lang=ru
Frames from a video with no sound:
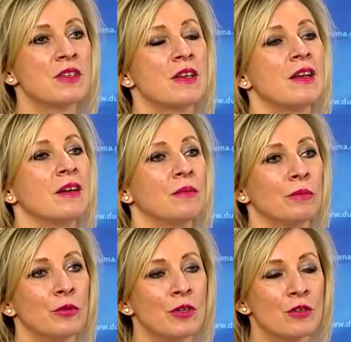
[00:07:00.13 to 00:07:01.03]
деле
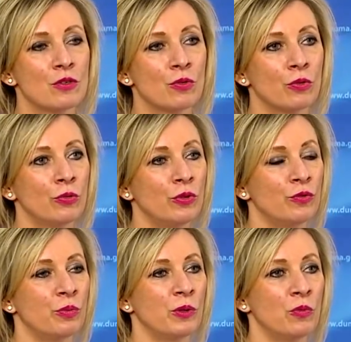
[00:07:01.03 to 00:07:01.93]
многие эти структуры
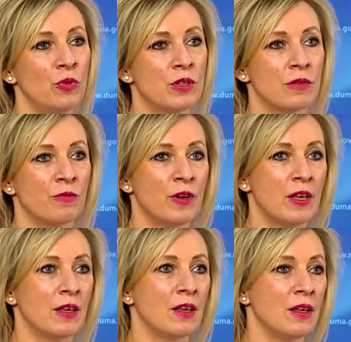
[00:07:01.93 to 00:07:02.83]
впрямую эти
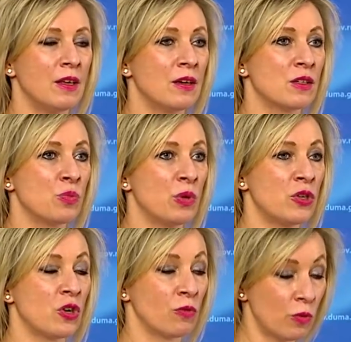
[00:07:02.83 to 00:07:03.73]
фейки и
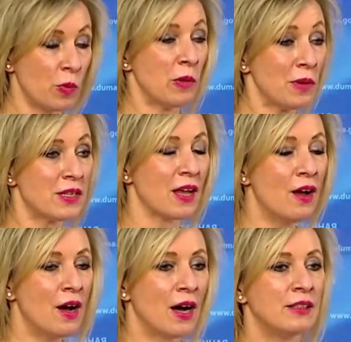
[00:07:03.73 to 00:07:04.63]
разоблачают. Вот вы понимаете,
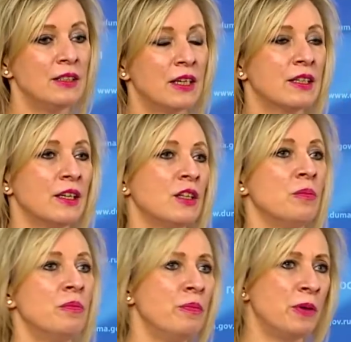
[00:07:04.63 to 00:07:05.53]
один
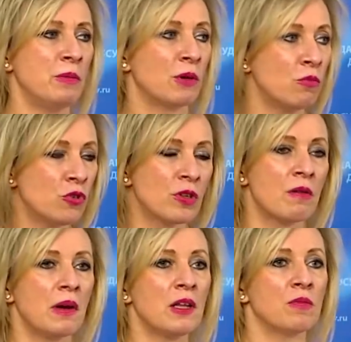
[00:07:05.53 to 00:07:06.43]
конкретный пример. Можно
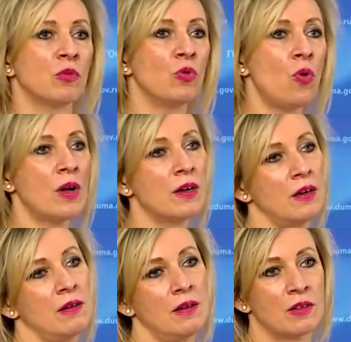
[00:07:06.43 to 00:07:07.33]
говорить много
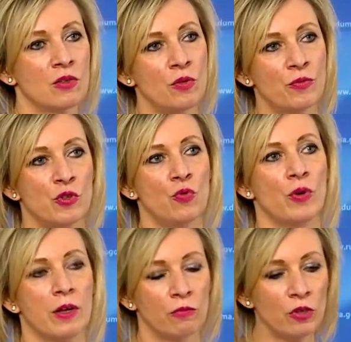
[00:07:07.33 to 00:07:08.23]
а, слов в
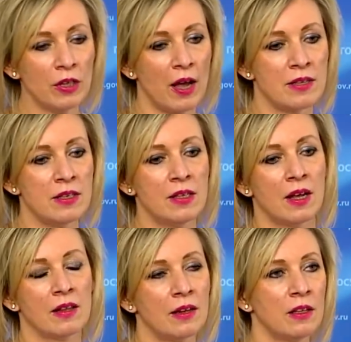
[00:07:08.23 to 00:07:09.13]
теории. Вот один
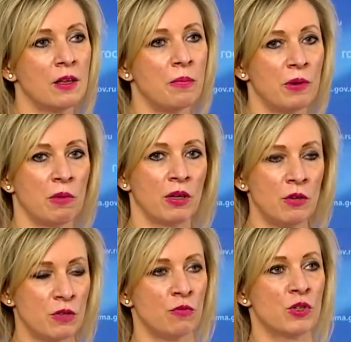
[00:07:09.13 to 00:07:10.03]
конкретный пример.
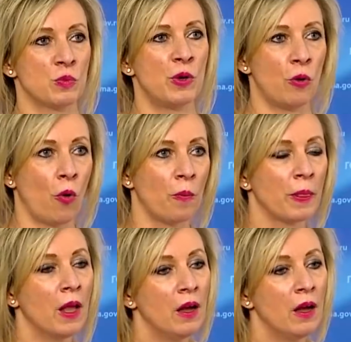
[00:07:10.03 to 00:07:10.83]
Давайте его разберем.